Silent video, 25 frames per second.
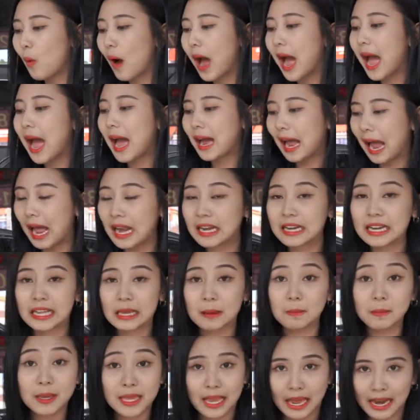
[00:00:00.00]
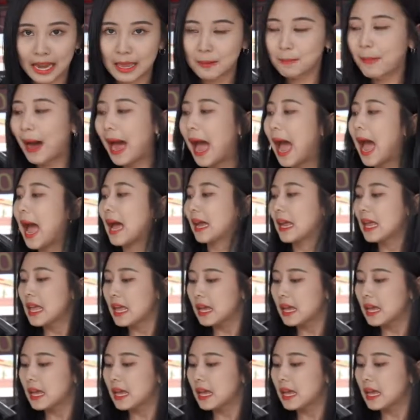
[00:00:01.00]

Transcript: ว่าคันนี้มีอะไรบ้าง